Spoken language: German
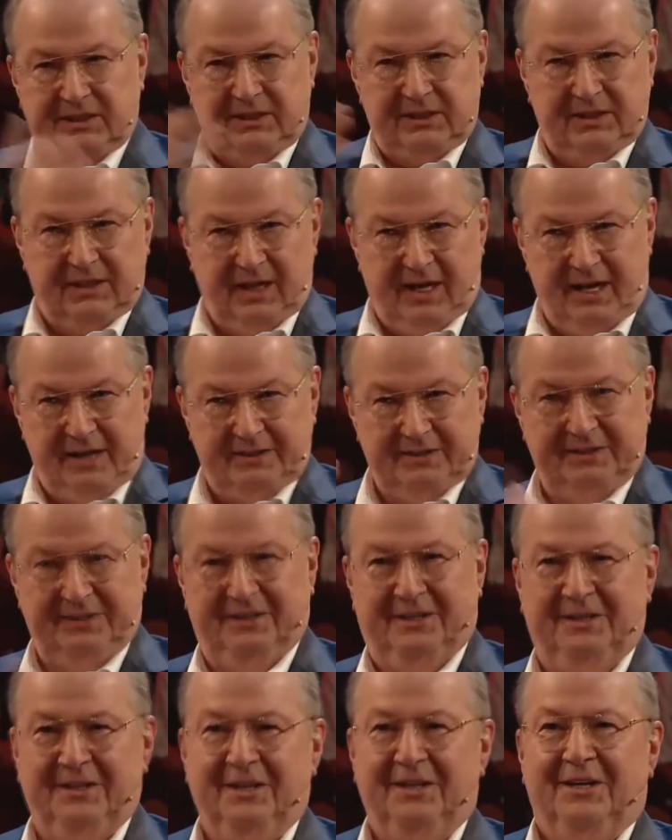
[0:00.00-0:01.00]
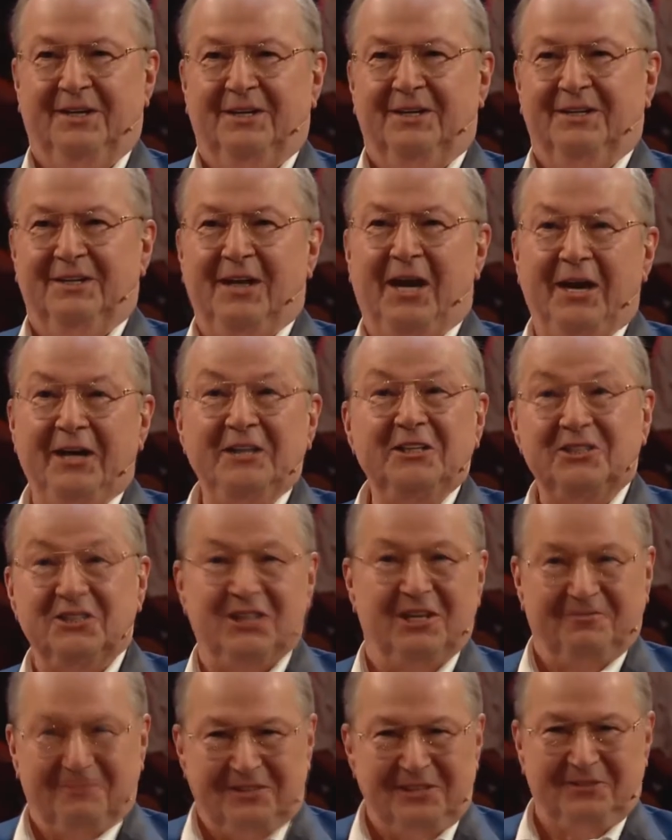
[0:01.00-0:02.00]
was Sie gerade
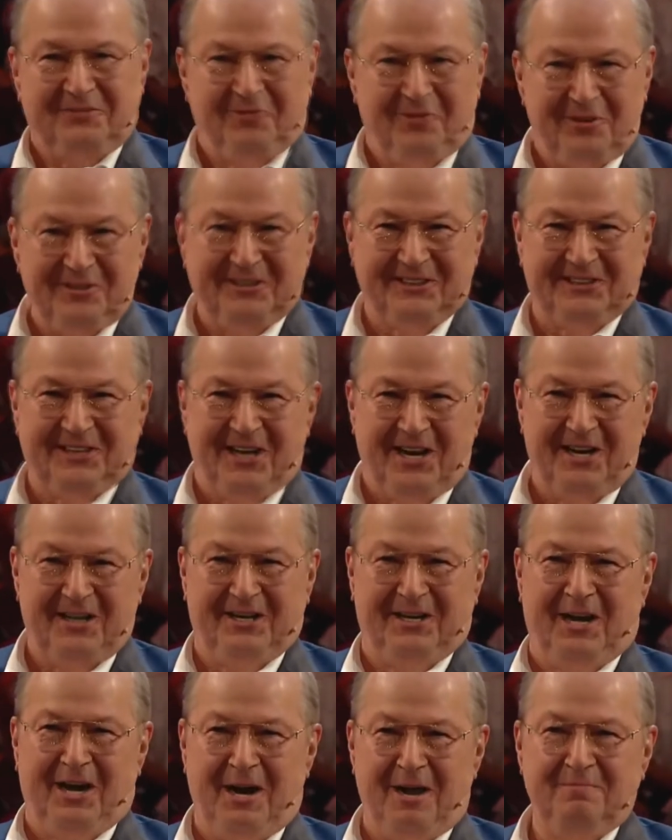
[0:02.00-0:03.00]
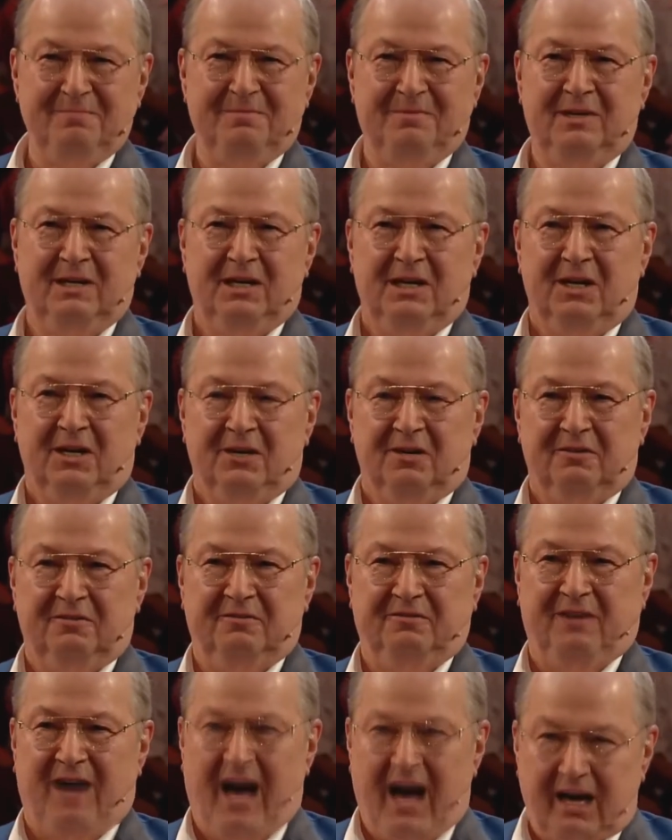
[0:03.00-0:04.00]
leidenschaftlich vorgetragen haben,
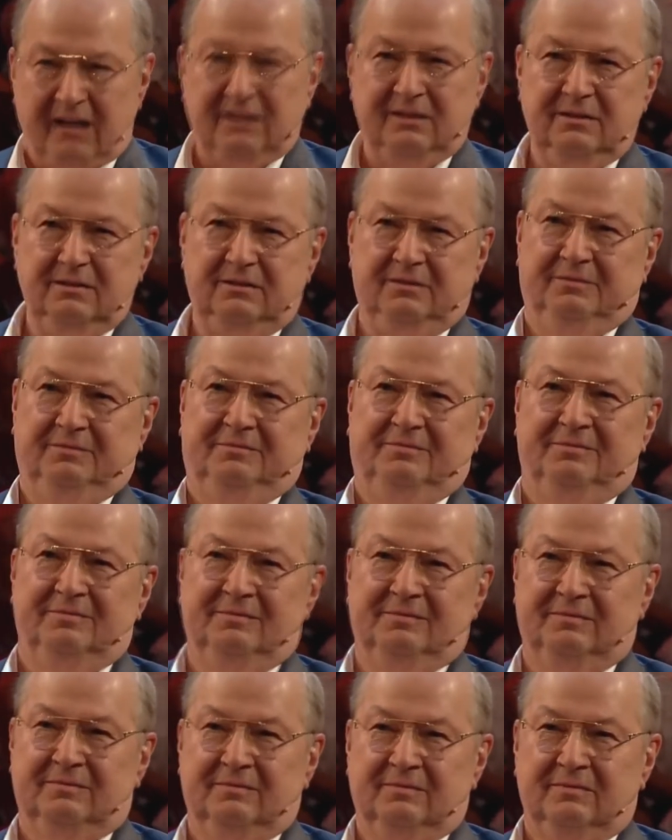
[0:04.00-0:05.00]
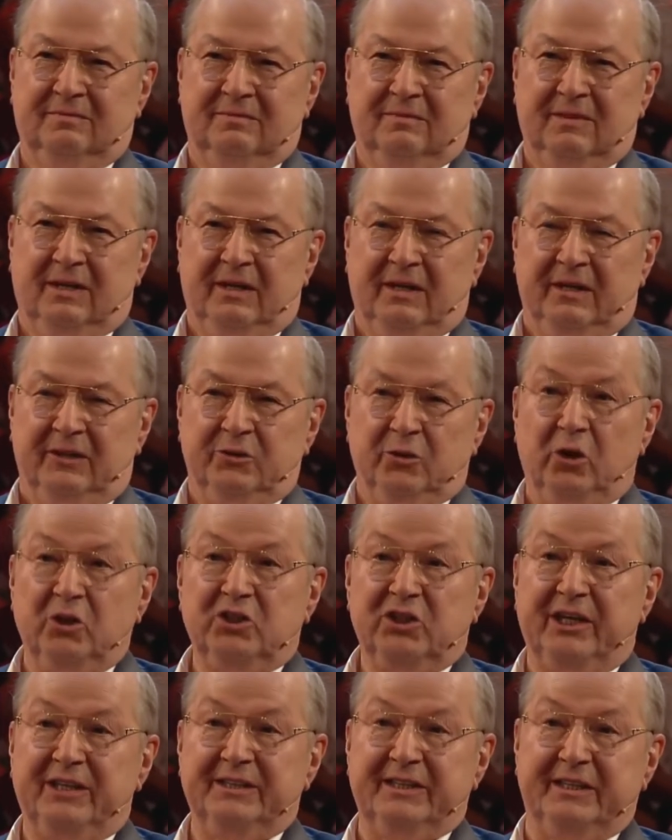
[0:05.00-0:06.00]
war,
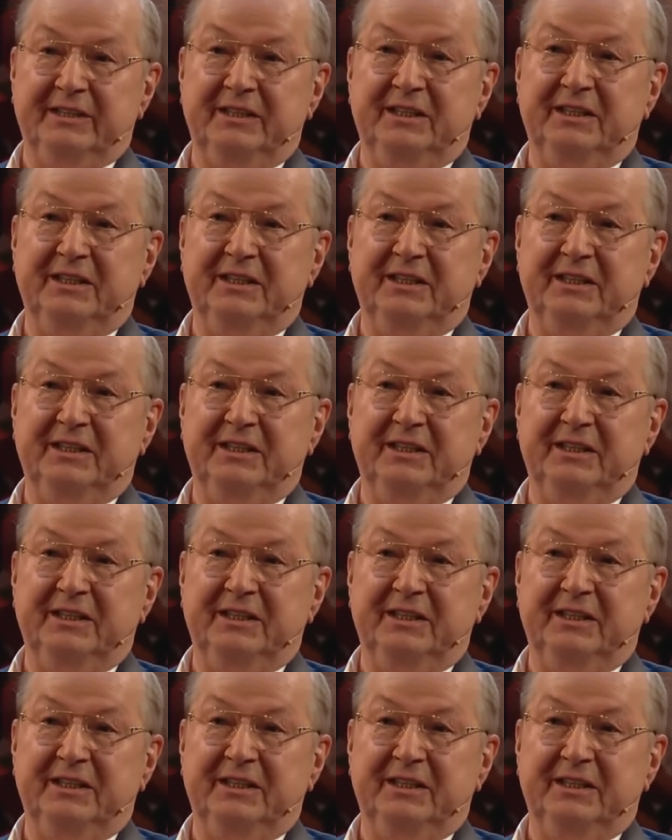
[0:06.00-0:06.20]
Deutschland